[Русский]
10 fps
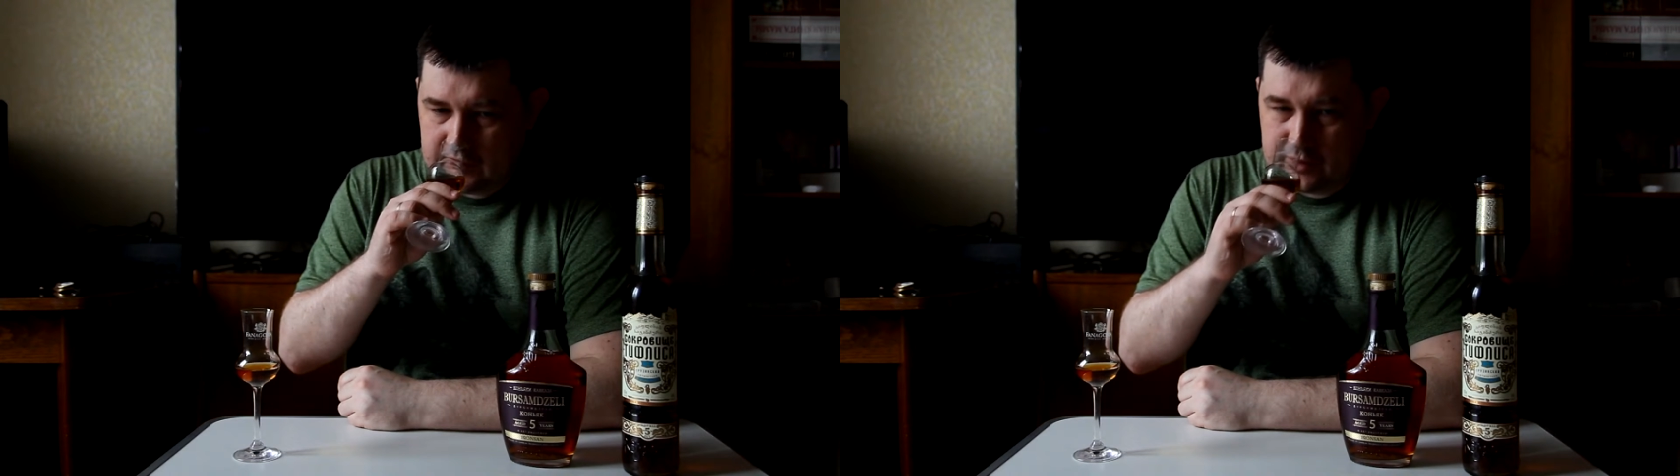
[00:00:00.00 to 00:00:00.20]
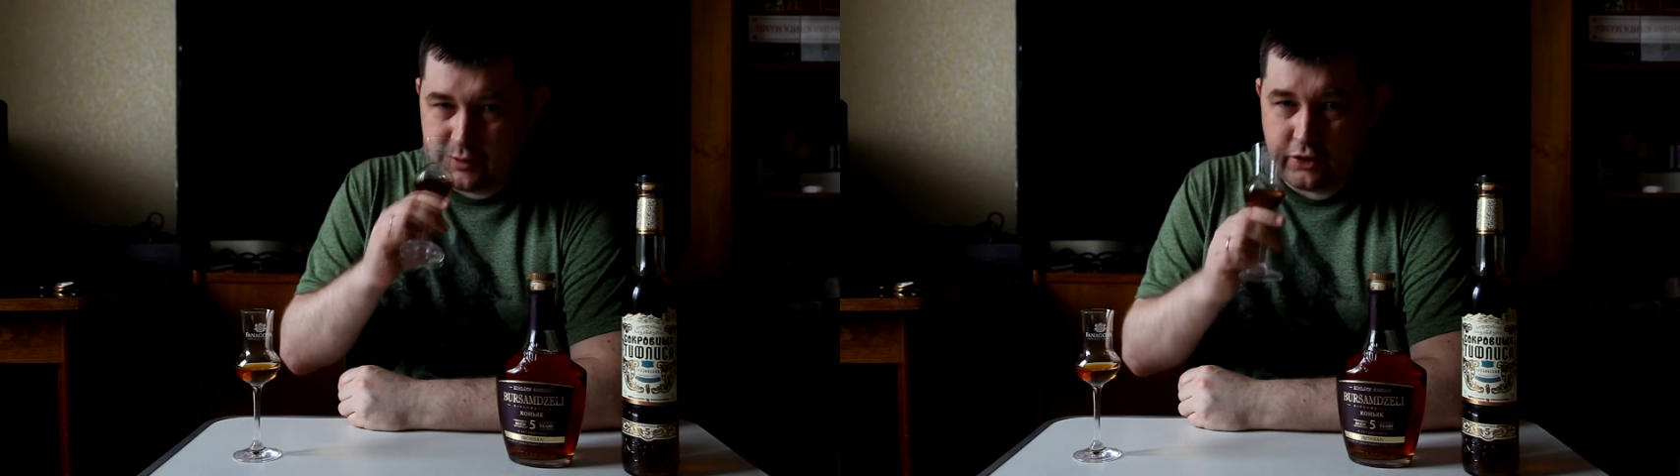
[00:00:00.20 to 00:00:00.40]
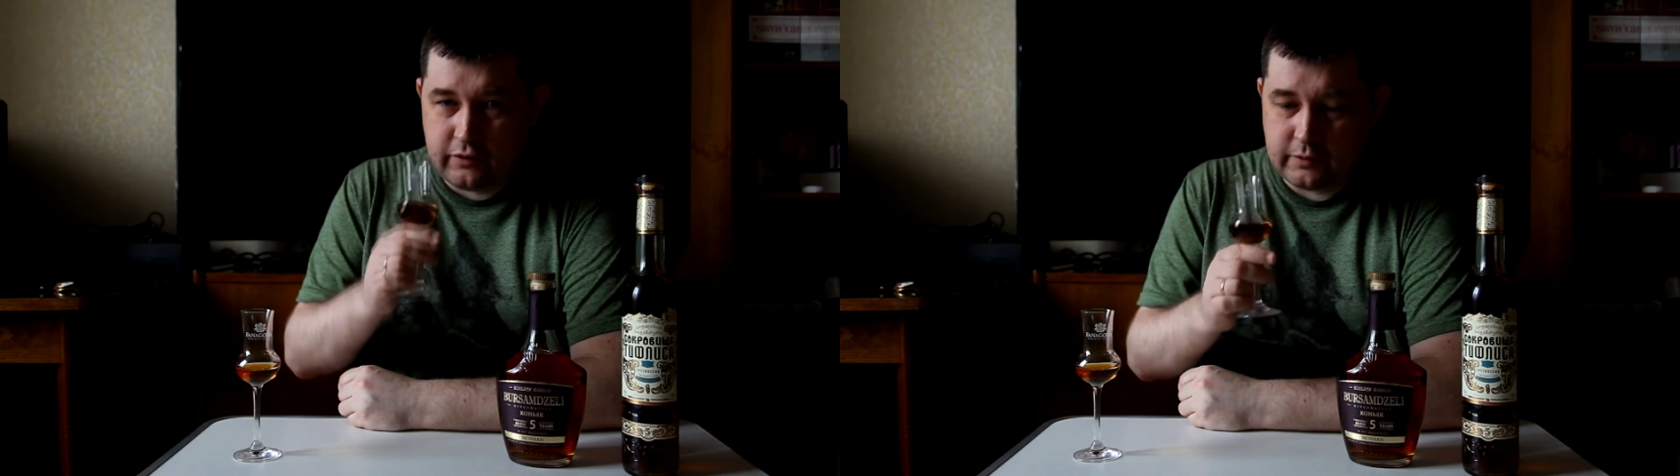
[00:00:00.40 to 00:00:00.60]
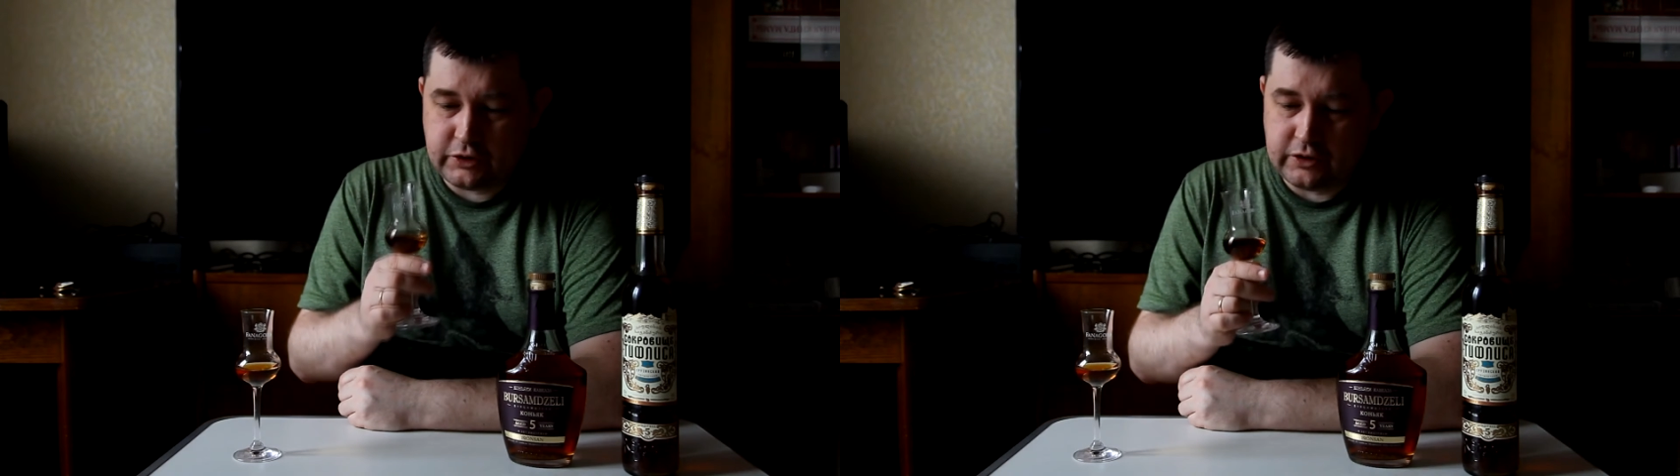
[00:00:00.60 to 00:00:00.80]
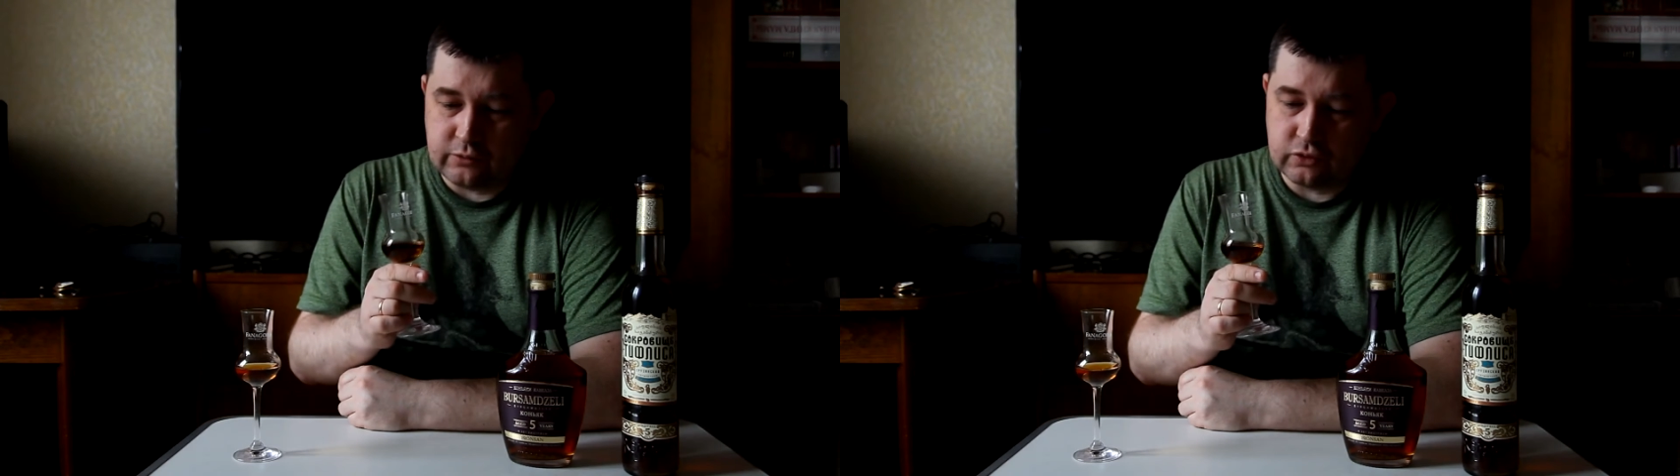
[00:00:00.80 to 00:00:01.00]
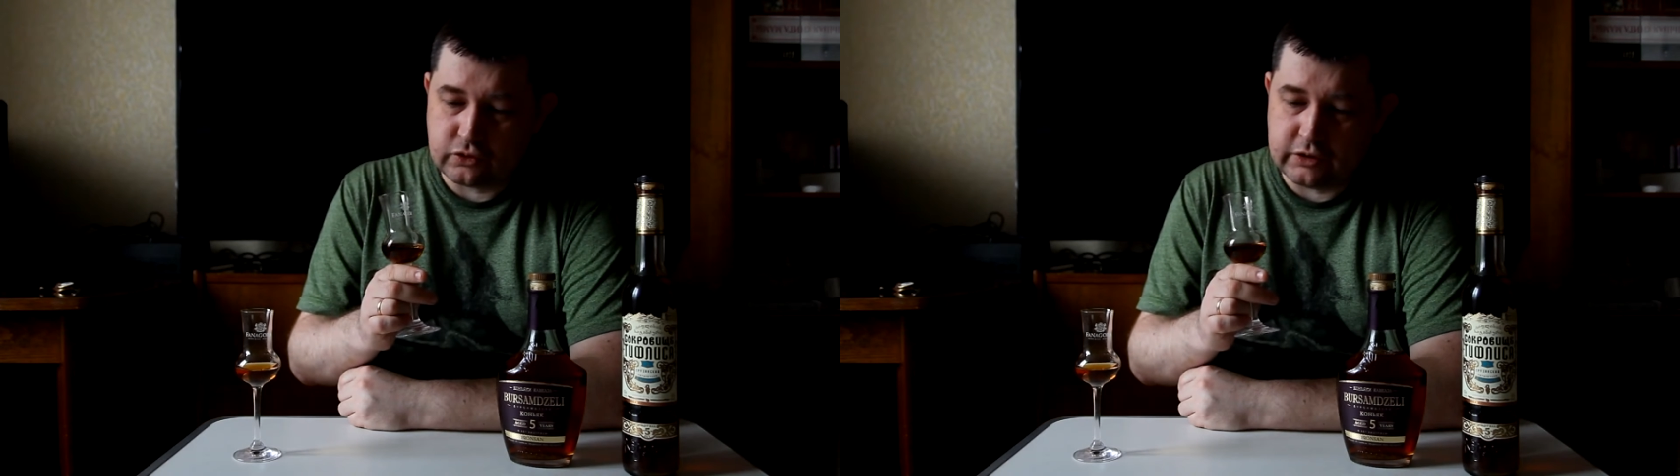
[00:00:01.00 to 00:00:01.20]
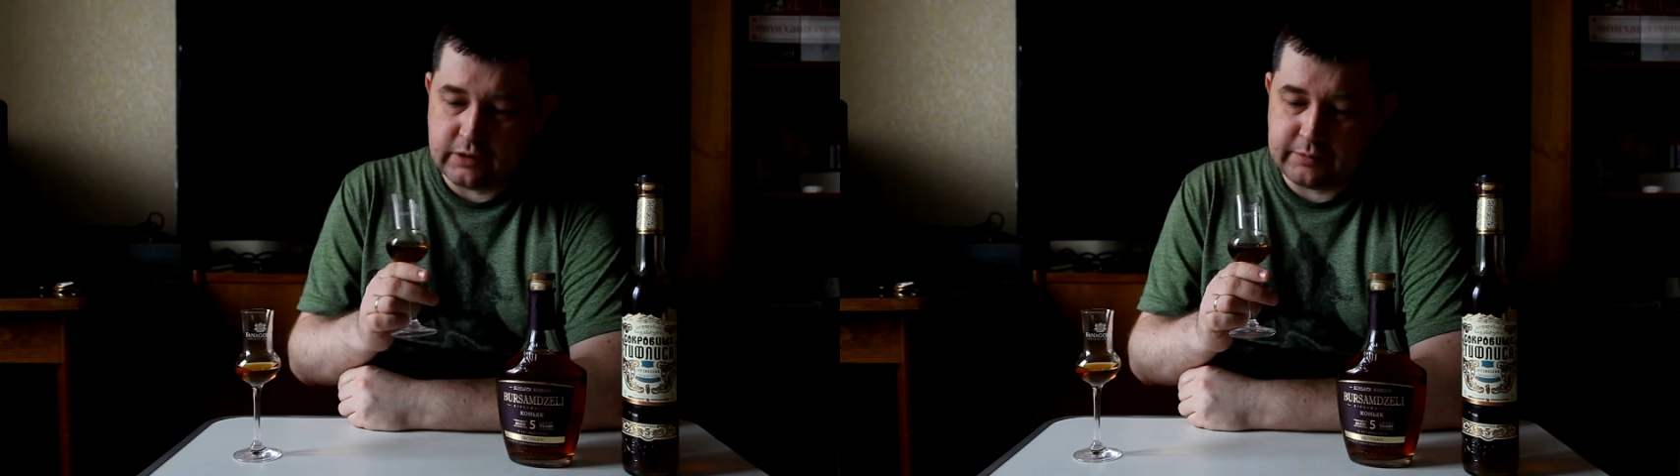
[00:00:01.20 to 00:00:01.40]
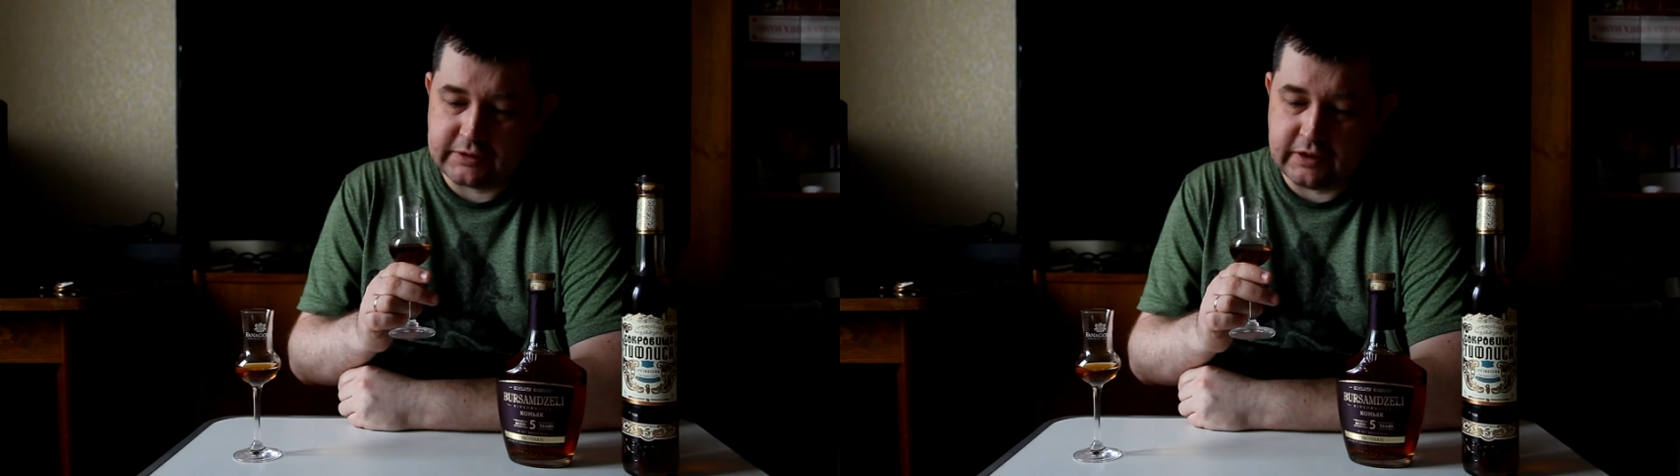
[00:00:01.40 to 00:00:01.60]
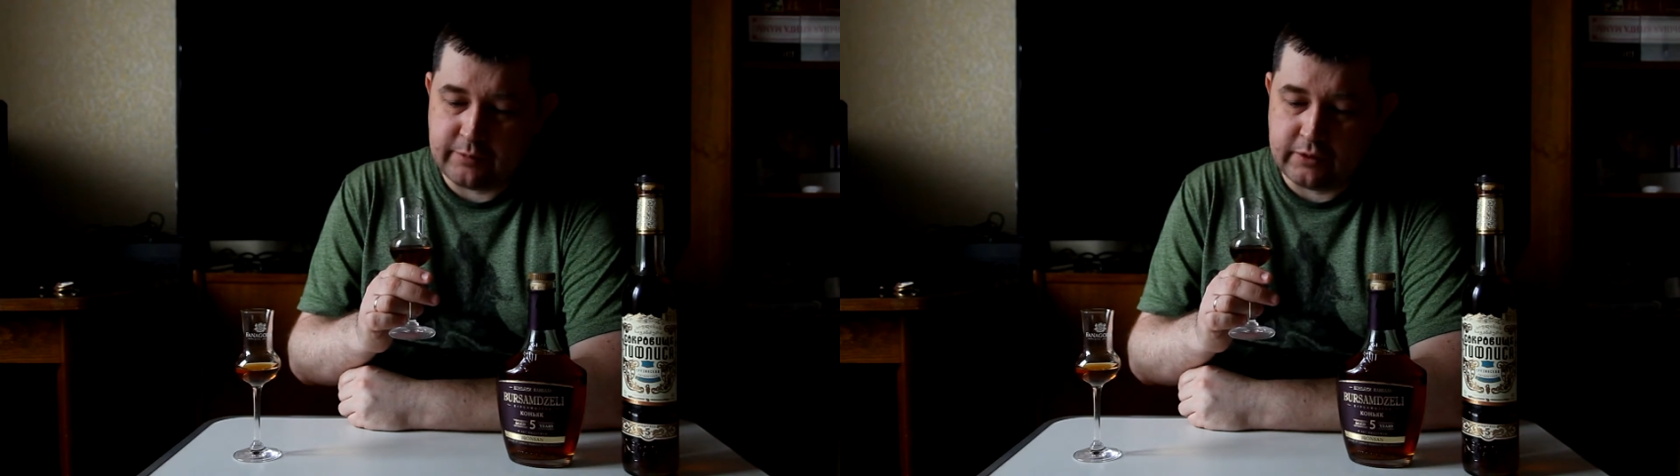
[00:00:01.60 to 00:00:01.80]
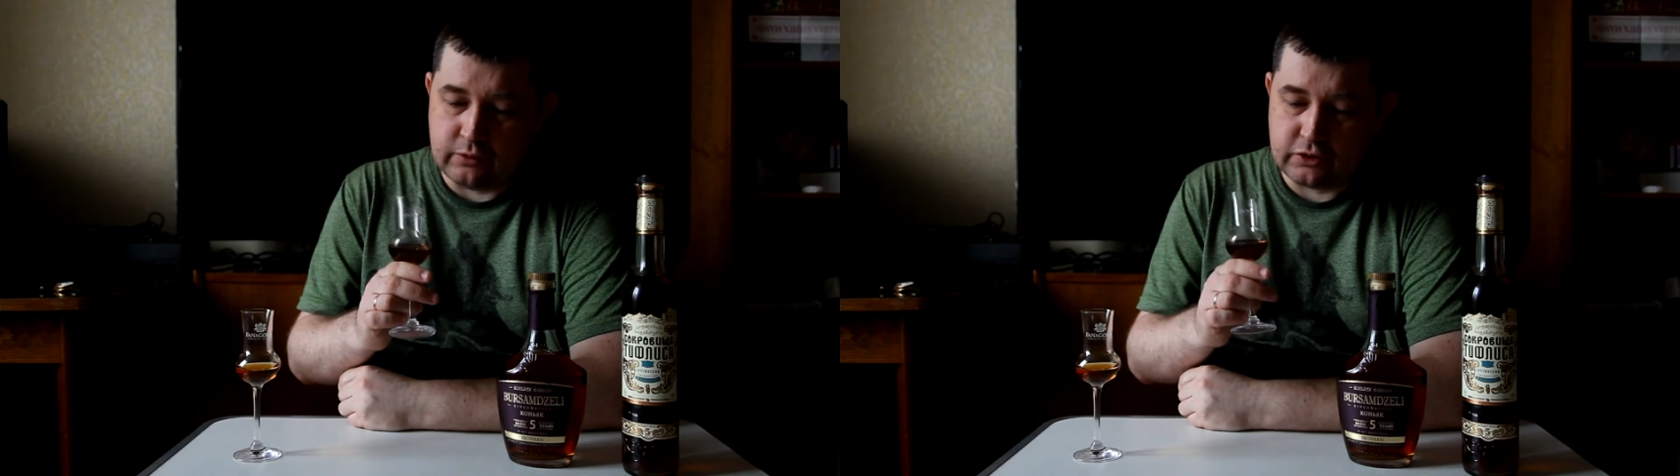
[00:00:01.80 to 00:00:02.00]
Я полагаю, вообще ему нужно дать постоять
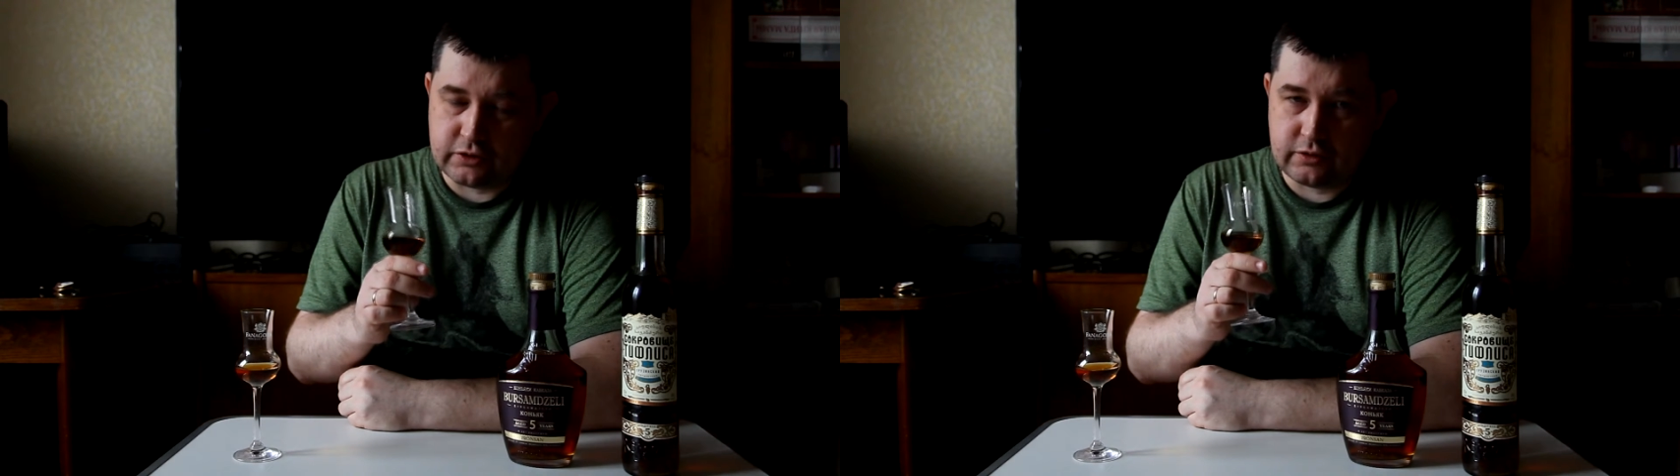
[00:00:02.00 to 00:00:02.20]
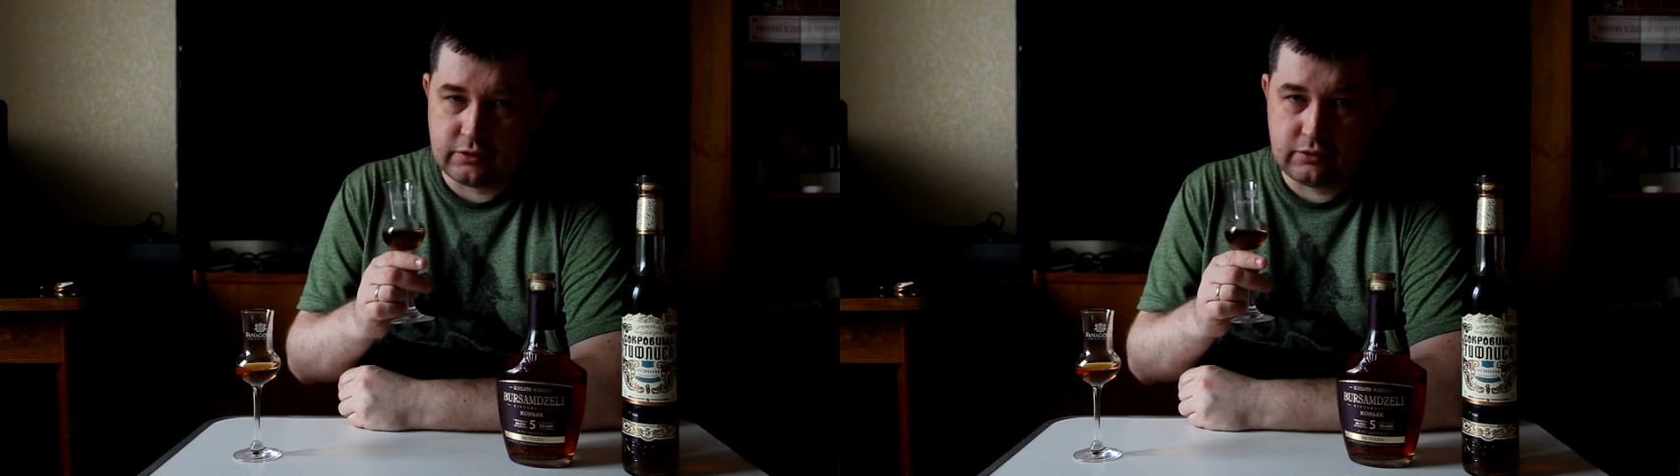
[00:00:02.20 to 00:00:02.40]
подольше.